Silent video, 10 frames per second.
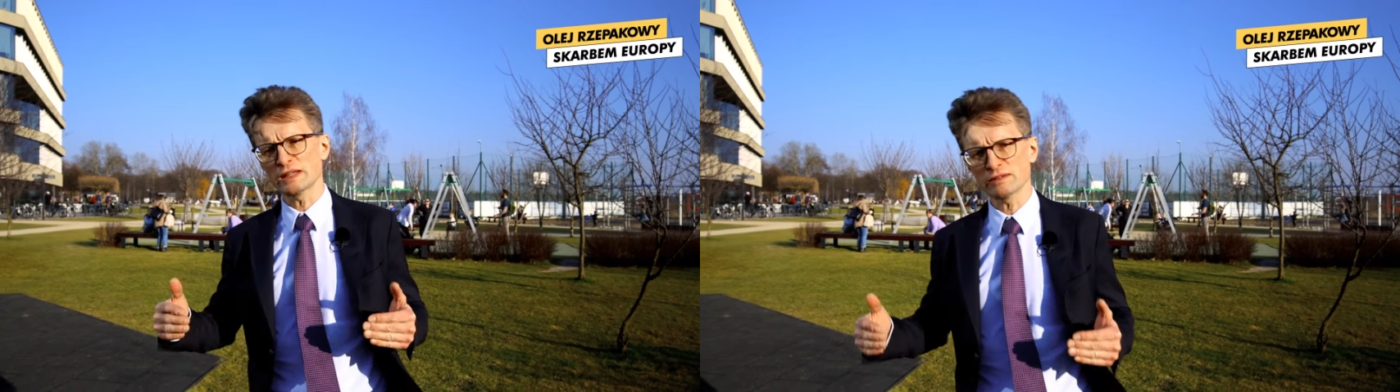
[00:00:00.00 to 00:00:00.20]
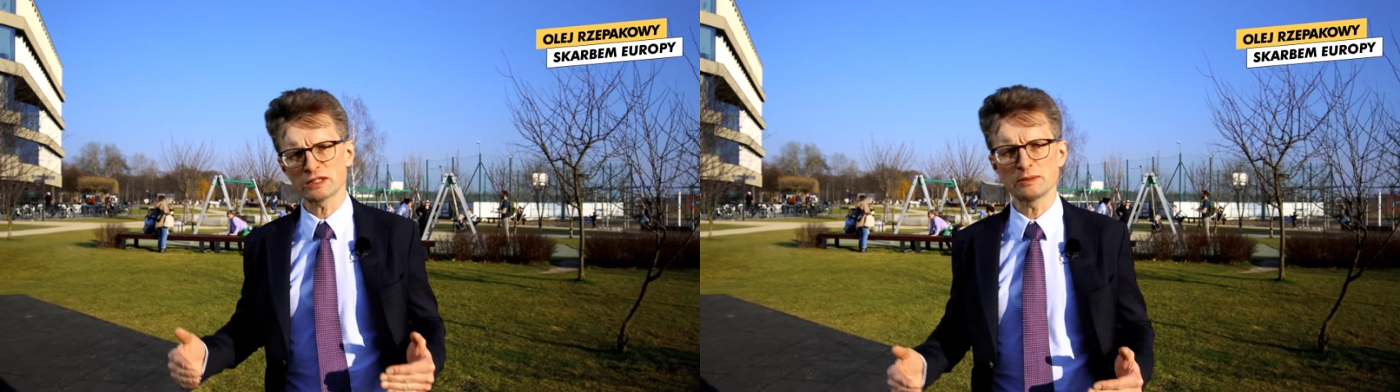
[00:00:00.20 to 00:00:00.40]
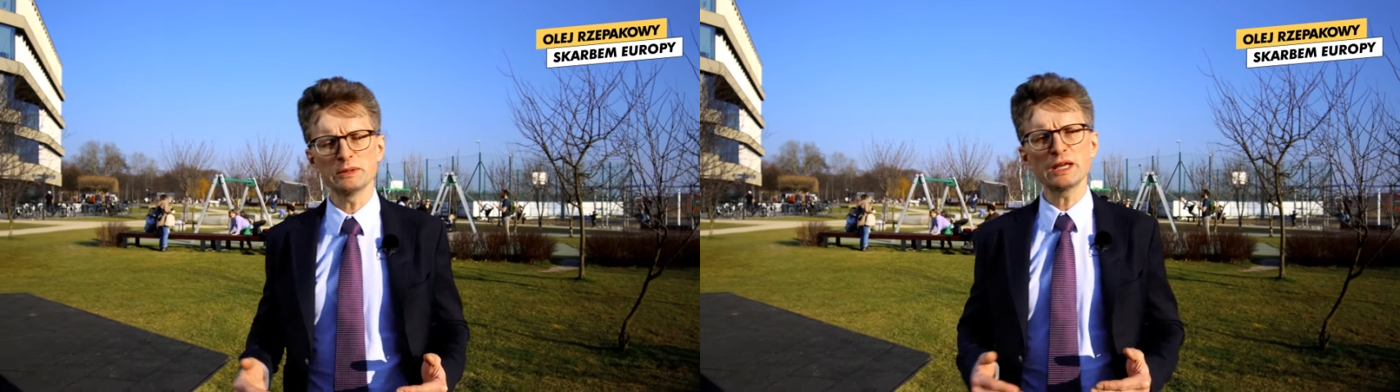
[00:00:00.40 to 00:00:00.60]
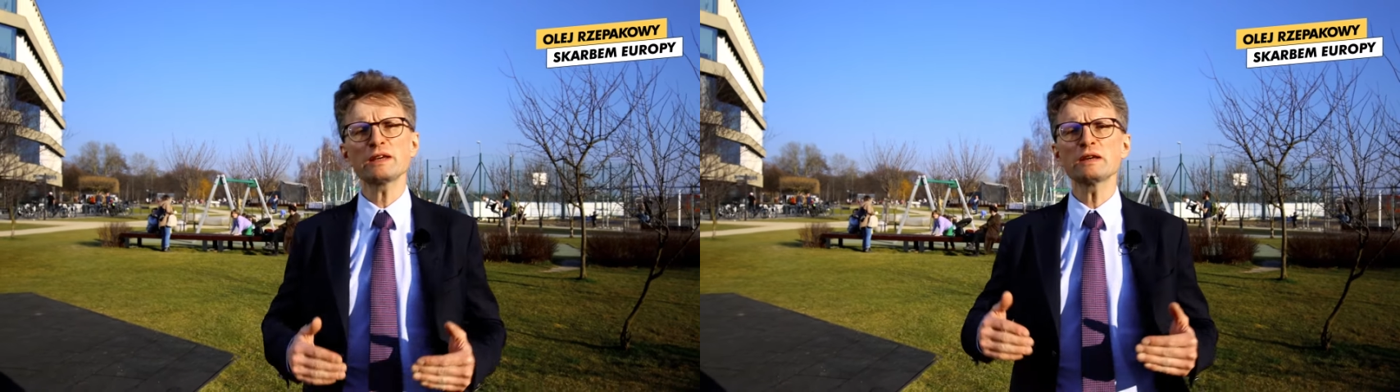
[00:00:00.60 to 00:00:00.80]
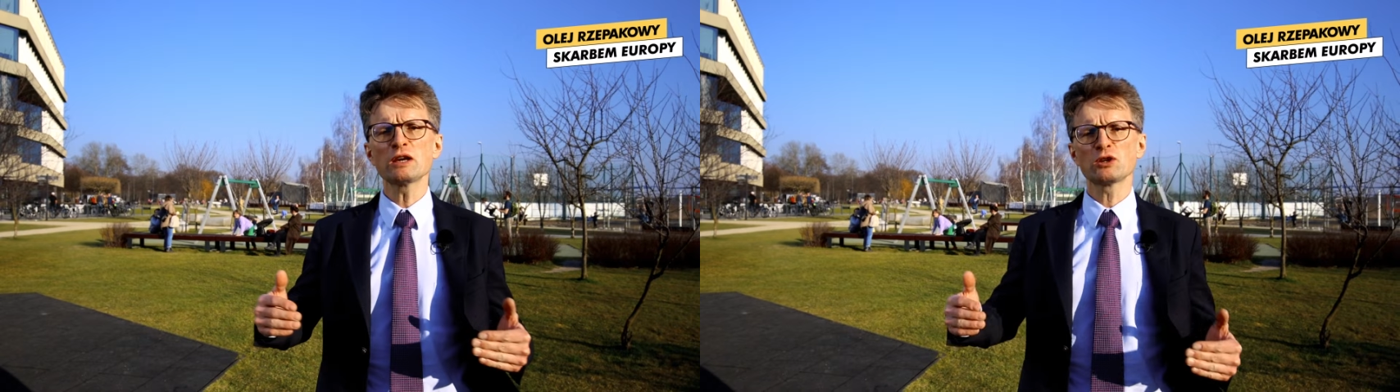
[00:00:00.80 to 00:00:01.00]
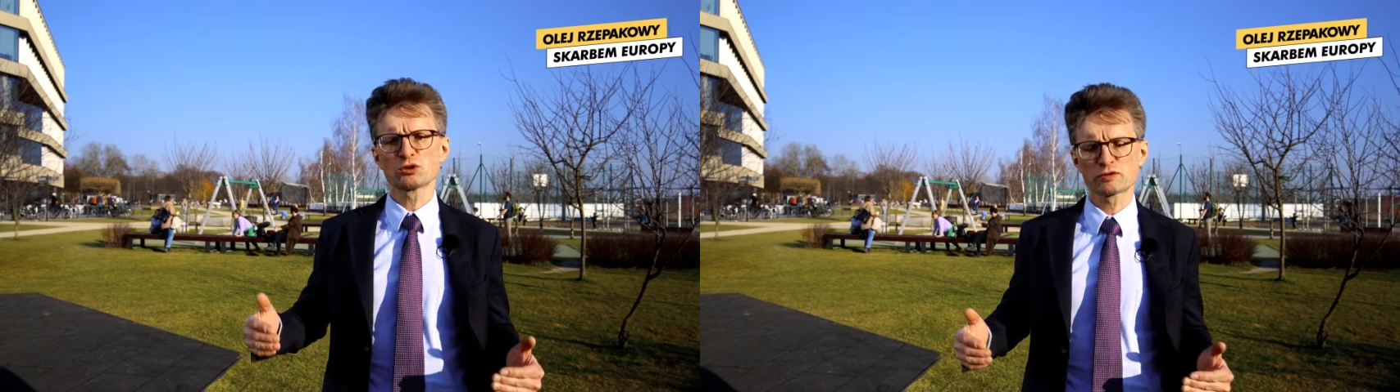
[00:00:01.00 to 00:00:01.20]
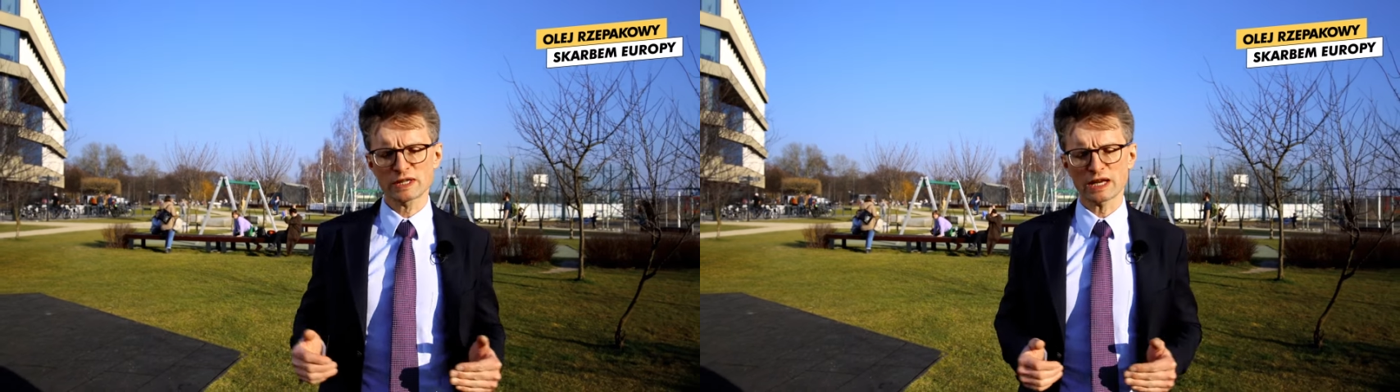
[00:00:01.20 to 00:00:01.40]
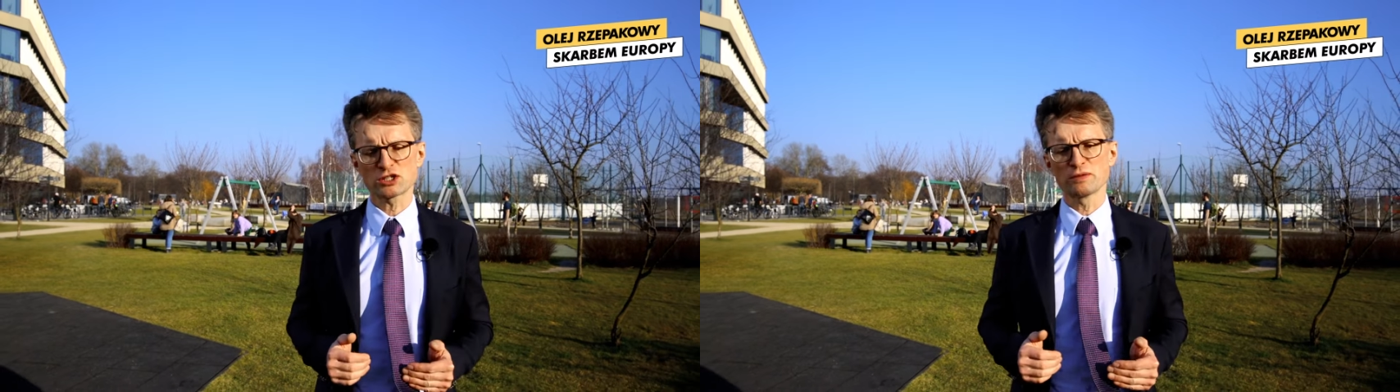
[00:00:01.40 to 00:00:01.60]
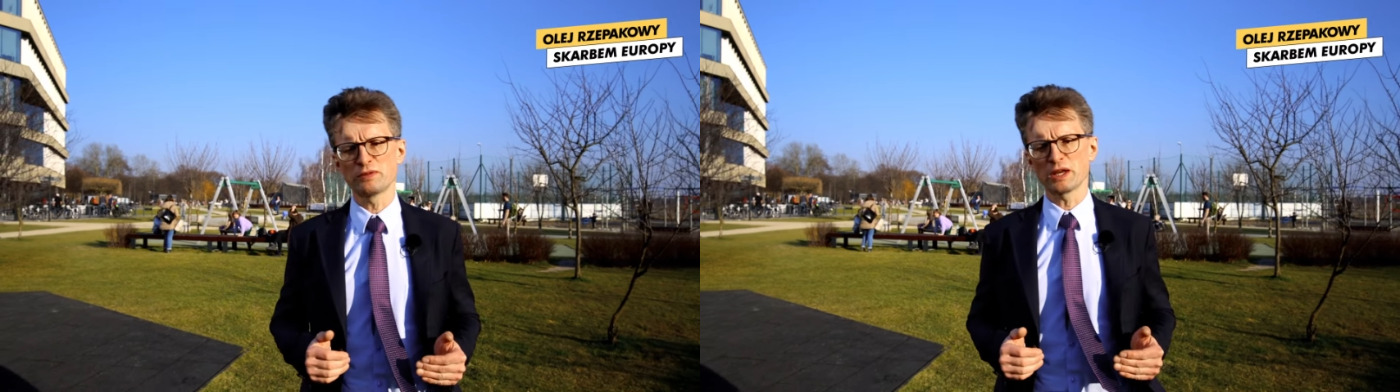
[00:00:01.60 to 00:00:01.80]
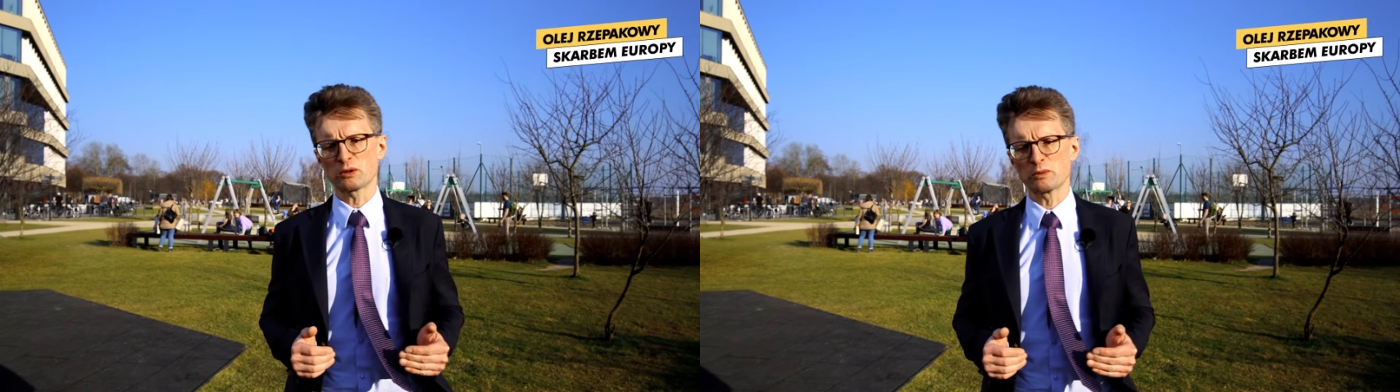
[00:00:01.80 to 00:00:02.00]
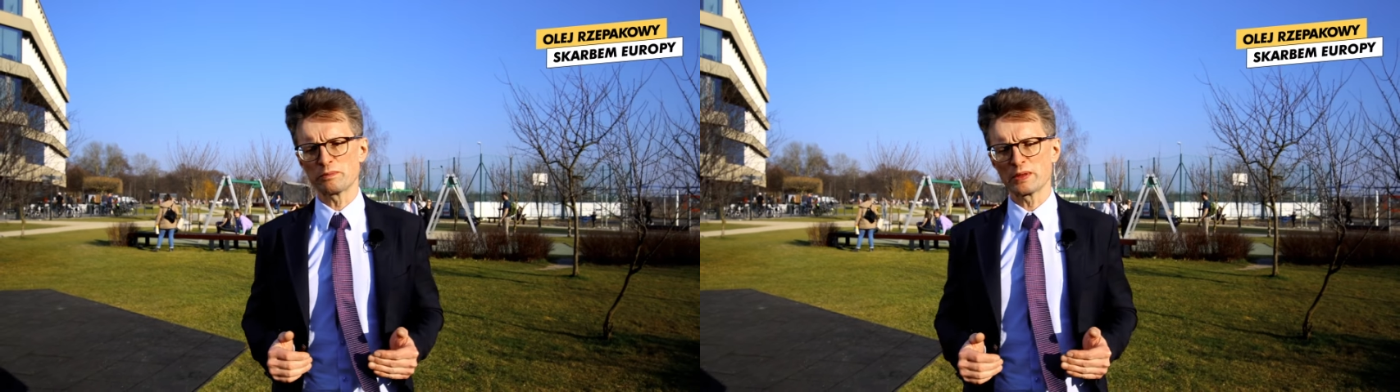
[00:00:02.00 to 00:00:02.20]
a nawet mniej już w starszym wieku.